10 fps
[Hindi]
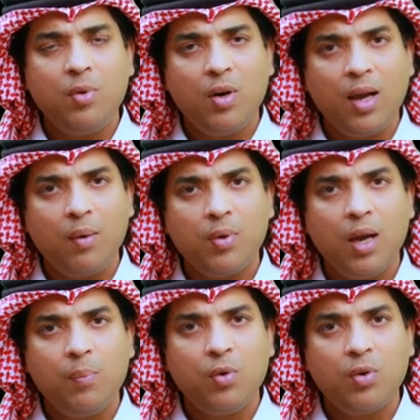भी और आप
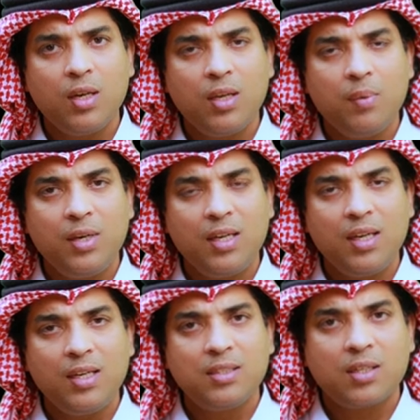आप लोगों के लिए भी
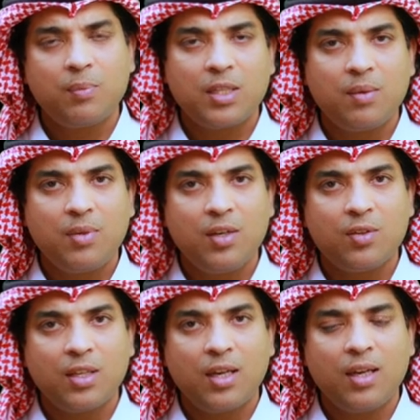ठीक है इनका मतलब यही
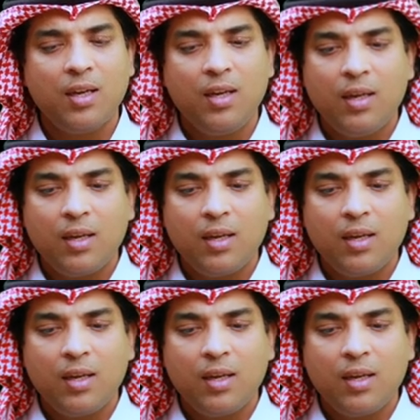होता है